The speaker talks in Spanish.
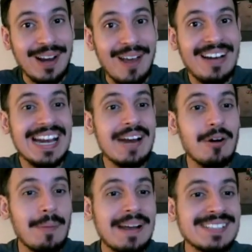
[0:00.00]
de la vaina de la
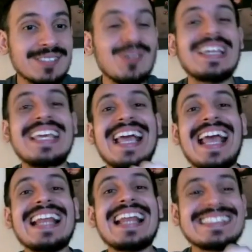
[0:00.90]
normalización, ¿quién
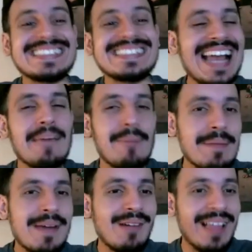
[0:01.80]
es el que sale
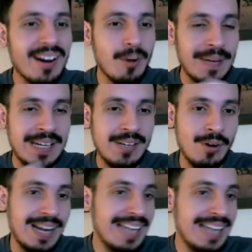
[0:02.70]
primero a dar
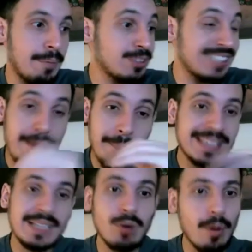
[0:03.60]
opinión? Que el tipo siempre
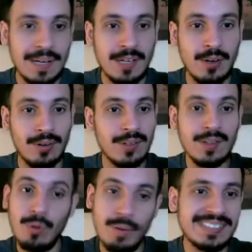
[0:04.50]
tiene una opinión.
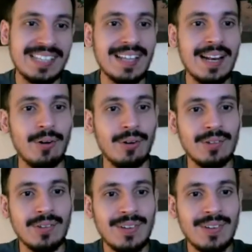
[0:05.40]
Luis Vicente León.